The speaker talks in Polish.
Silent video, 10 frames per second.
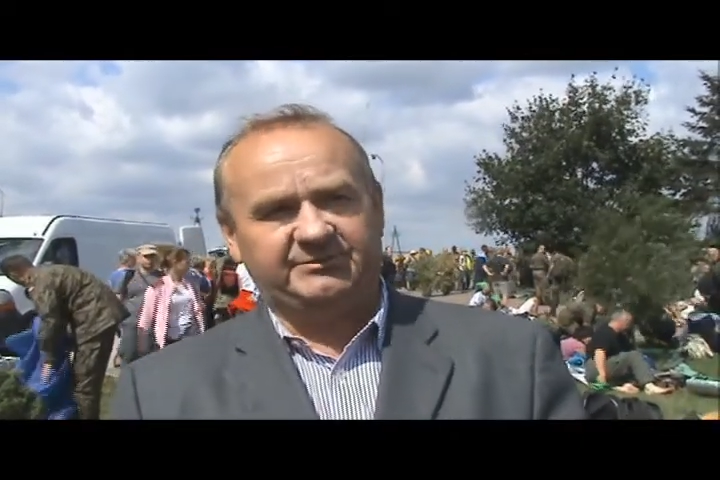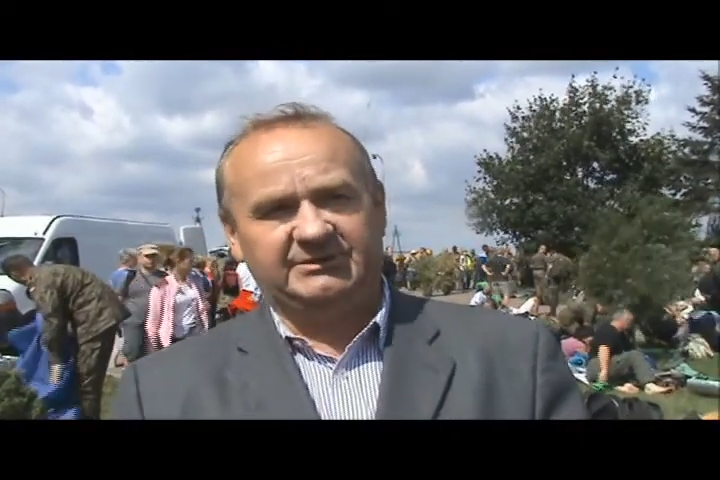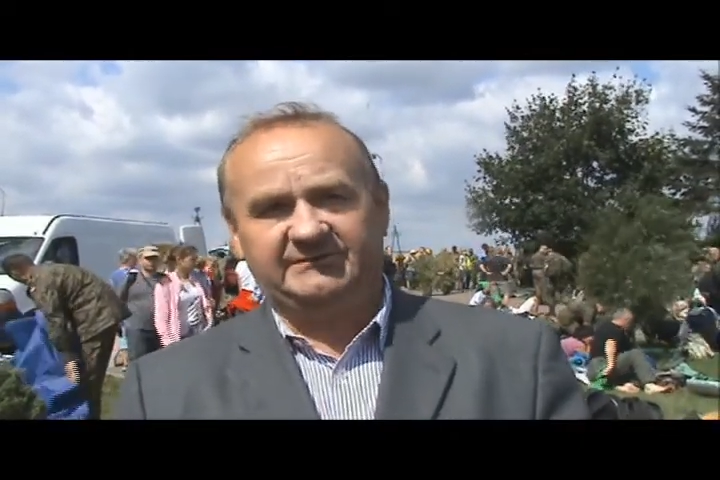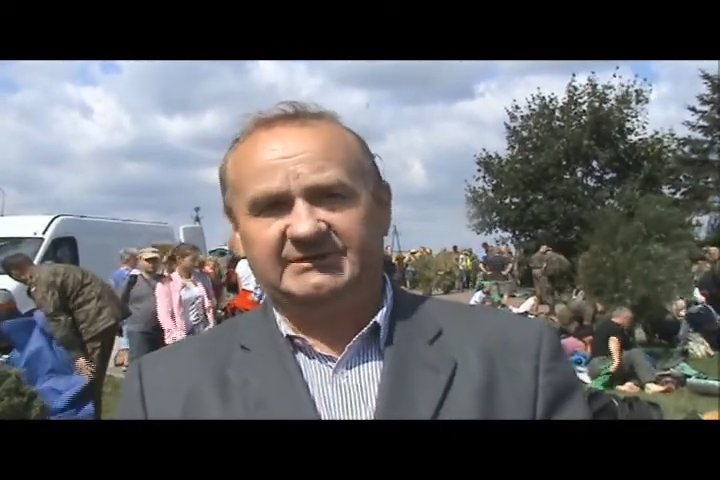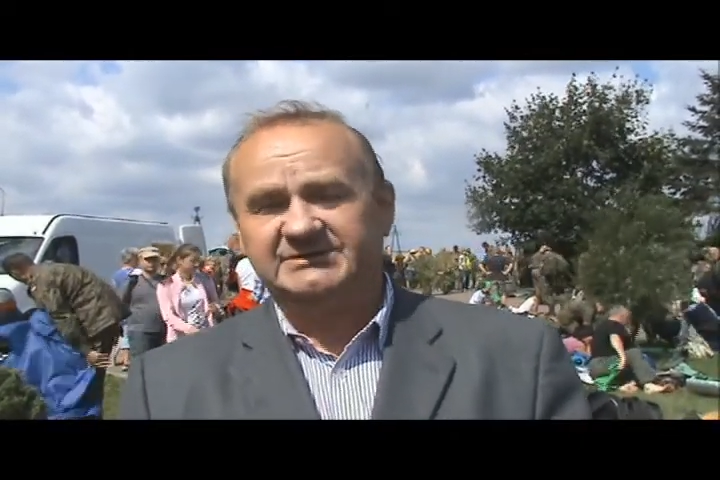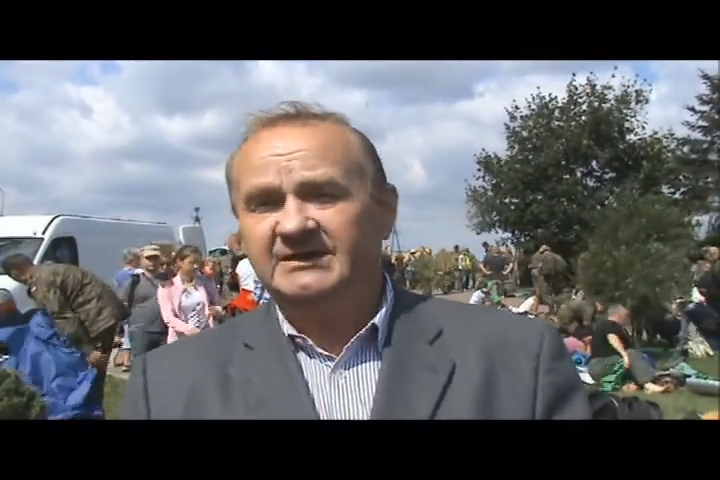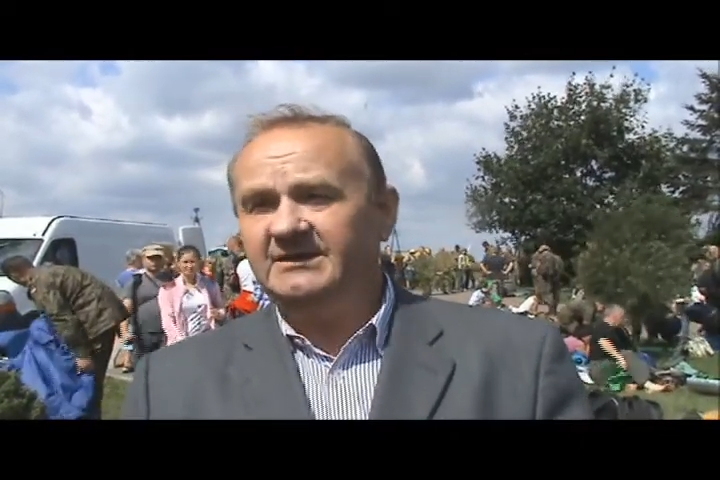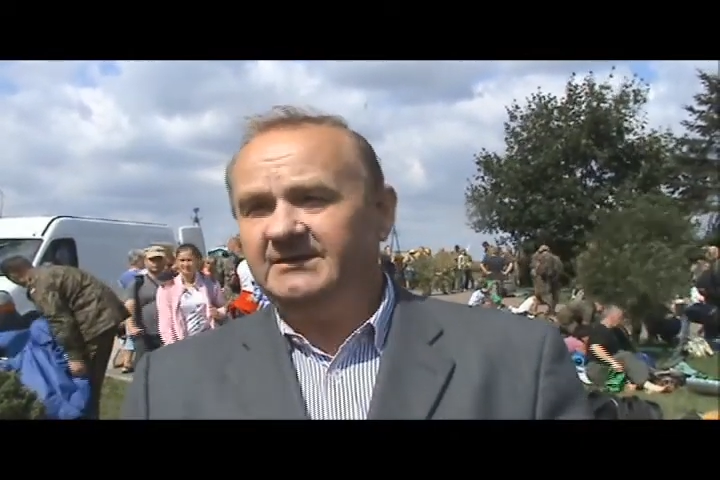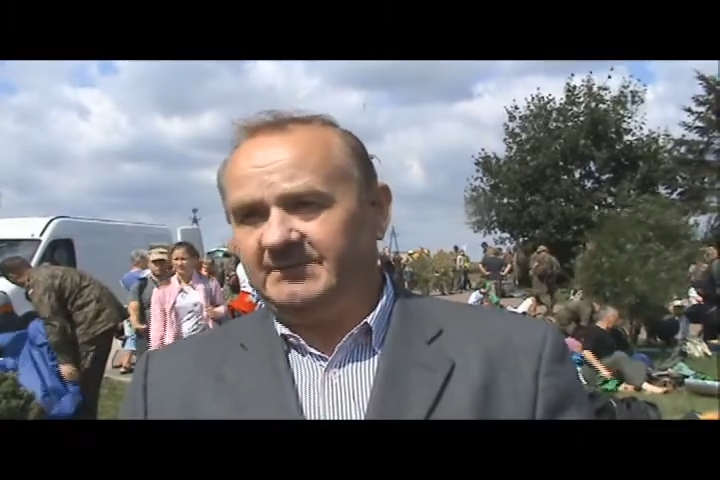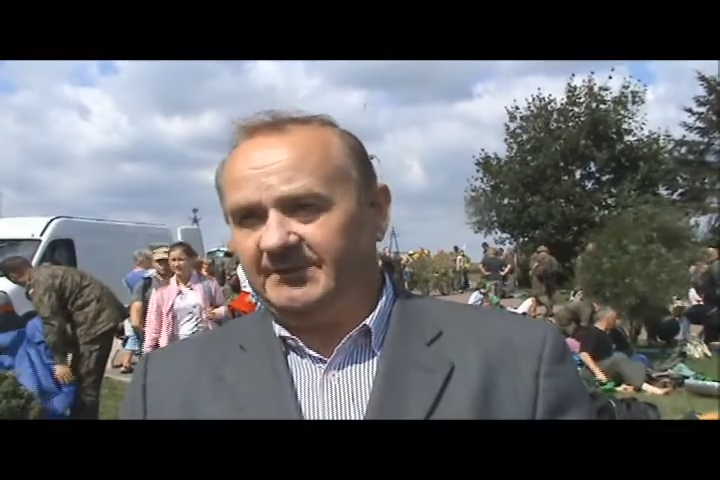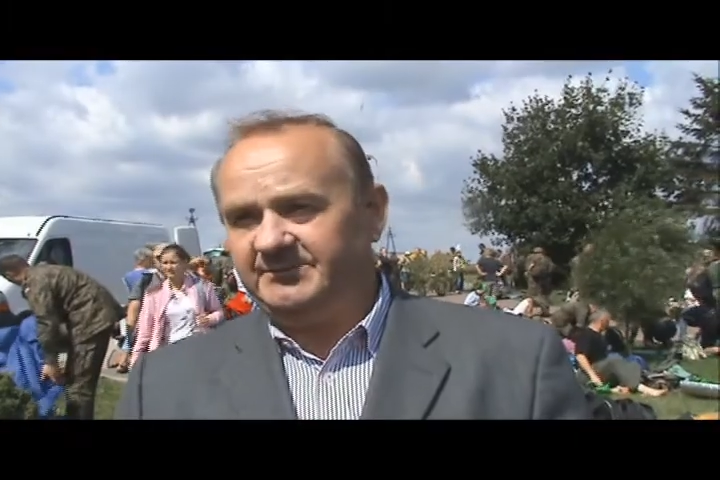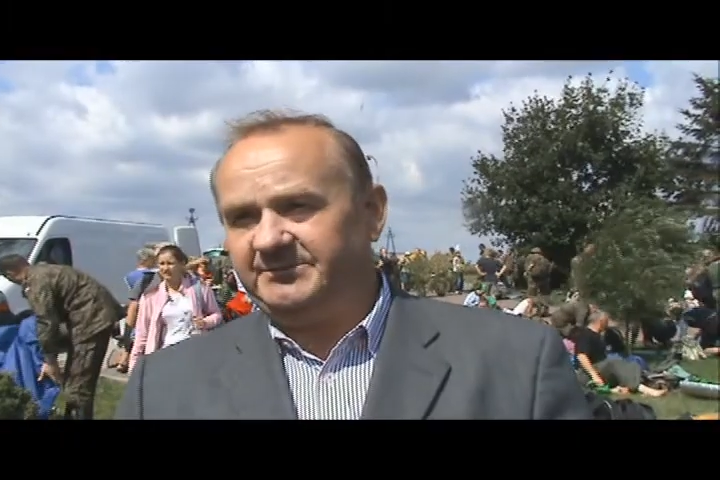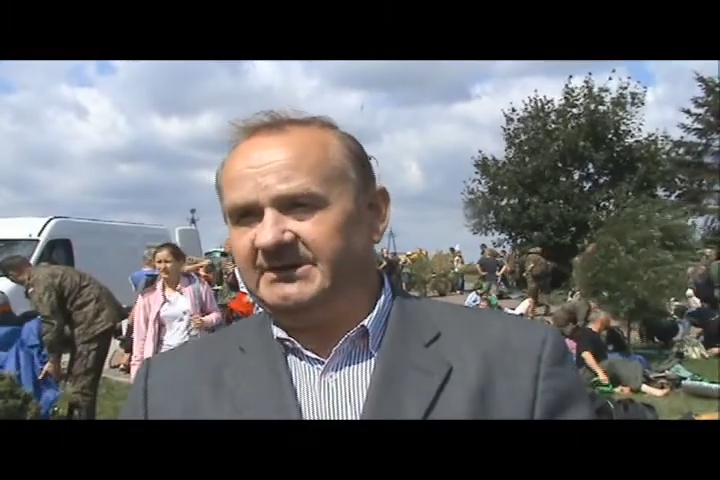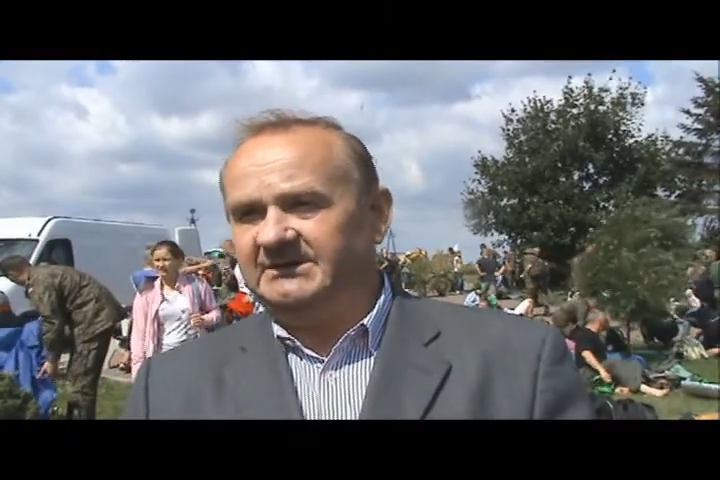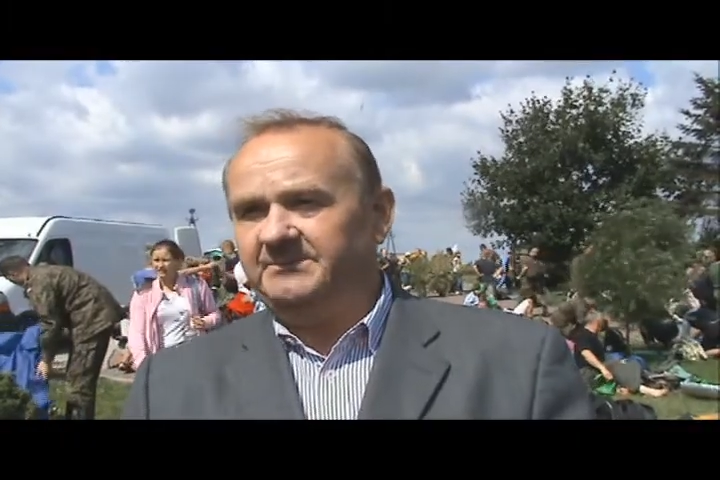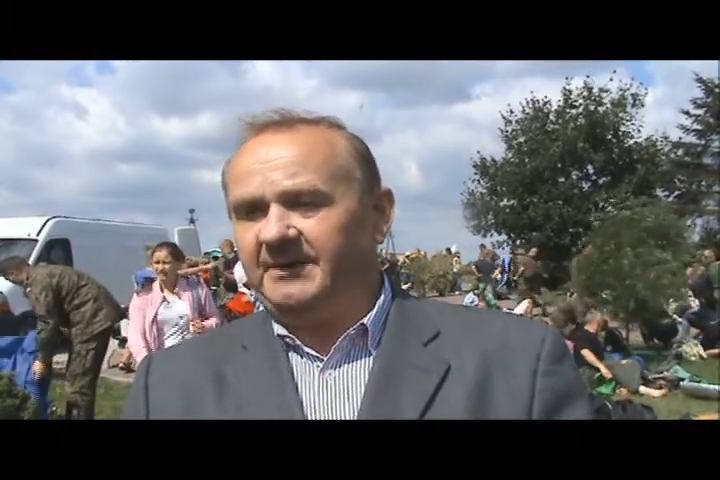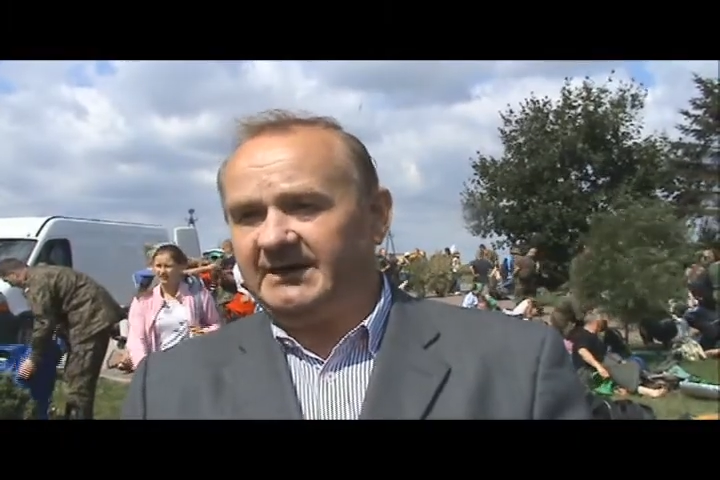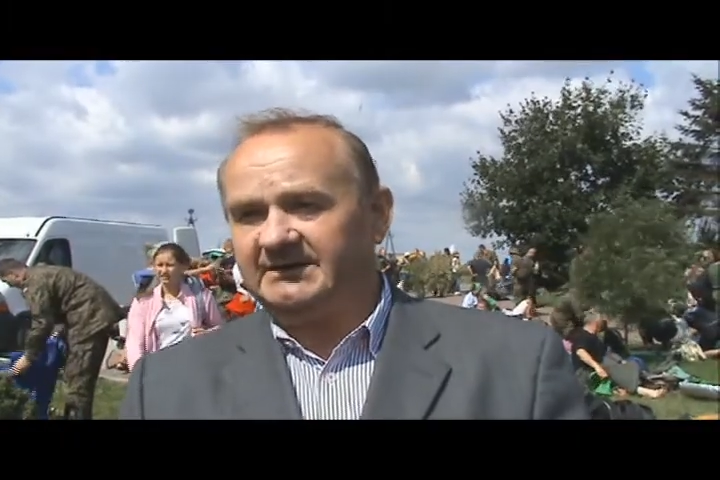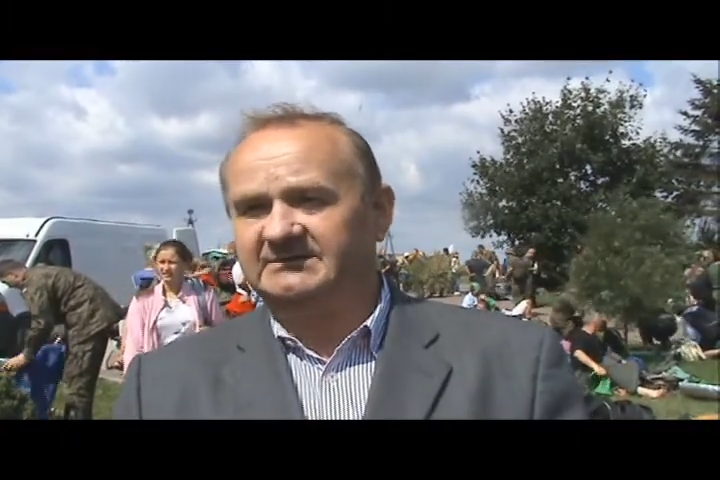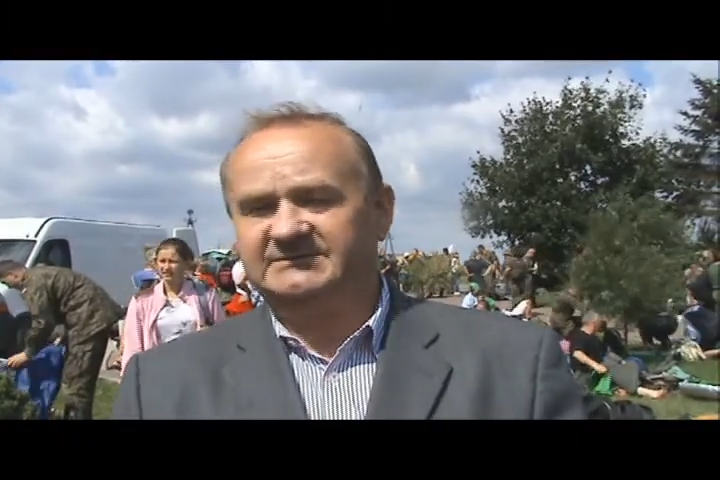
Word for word: ponieważ mamy piękny park.